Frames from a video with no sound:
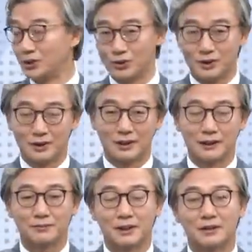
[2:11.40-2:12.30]
있을 예. 수 있는 거
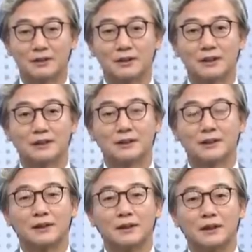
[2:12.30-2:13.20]
아닙니까? 그러나
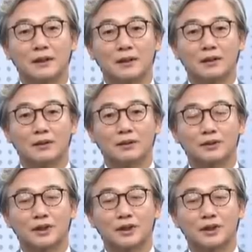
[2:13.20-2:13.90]
이제 어,